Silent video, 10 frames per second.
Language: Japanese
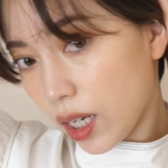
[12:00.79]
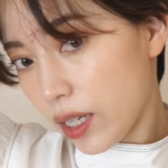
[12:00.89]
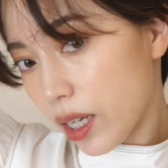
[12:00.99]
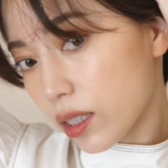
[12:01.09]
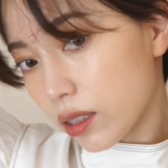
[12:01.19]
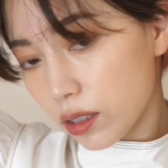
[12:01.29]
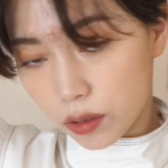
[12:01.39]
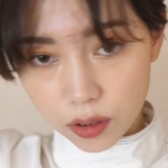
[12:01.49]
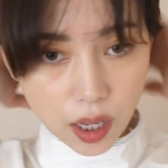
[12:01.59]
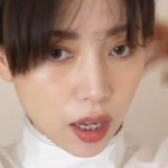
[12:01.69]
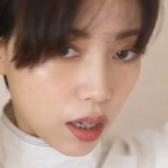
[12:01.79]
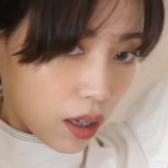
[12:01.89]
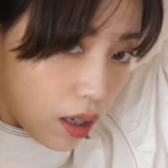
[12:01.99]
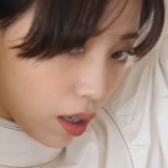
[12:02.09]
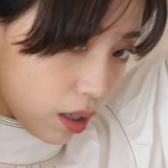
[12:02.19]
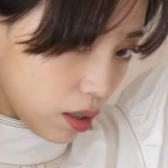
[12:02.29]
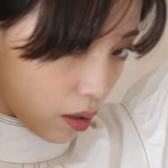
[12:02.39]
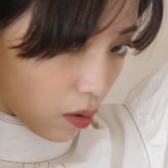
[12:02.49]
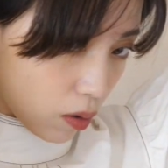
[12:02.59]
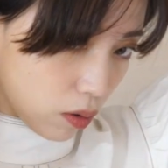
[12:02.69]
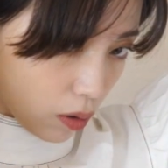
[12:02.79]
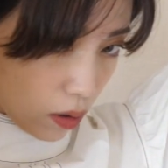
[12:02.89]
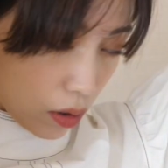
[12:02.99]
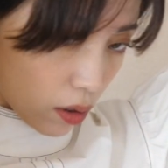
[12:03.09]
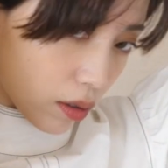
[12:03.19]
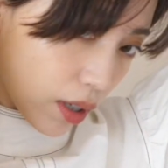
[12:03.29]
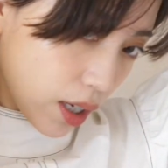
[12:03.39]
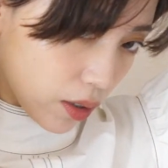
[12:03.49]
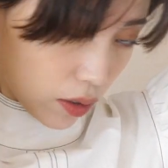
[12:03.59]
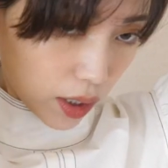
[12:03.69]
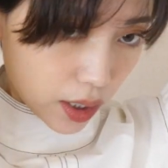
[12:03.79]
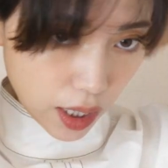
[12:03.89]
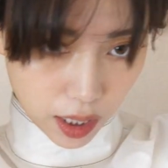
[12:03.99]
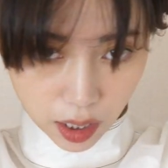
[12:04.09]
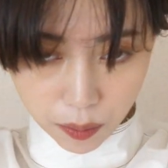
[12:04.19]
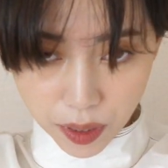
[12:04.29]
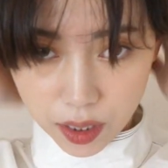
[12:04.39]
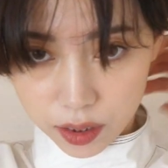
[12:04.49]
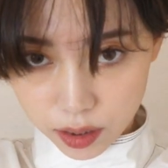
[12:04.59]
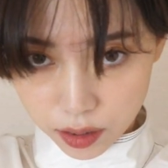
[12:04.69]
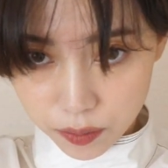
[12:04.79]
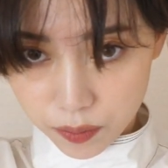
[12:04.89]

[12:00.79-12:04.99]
貼りやすいのでこうタイトにしてあげます